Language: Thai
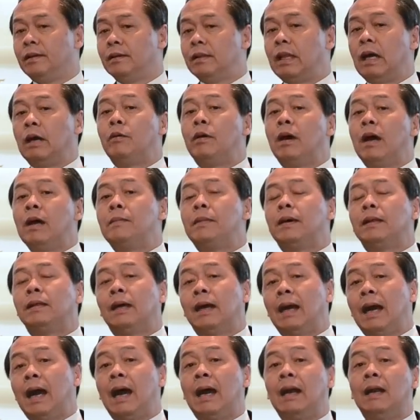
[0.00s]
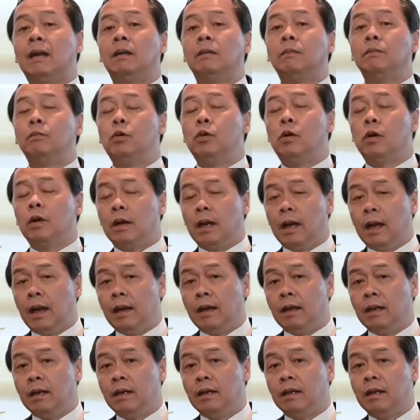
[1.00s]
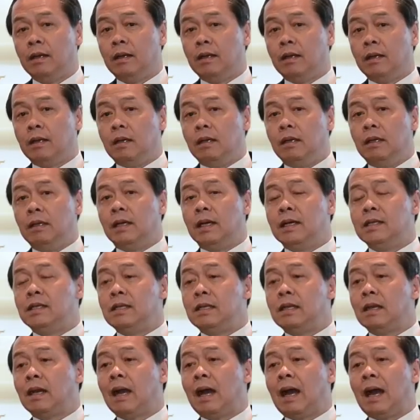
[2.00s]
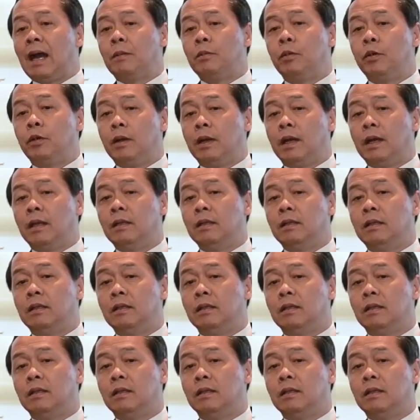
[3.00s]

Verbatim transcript: แต่ว่าไอ้มาตรการพวกนั้น หรือไอ้สินค้าพวกนั้น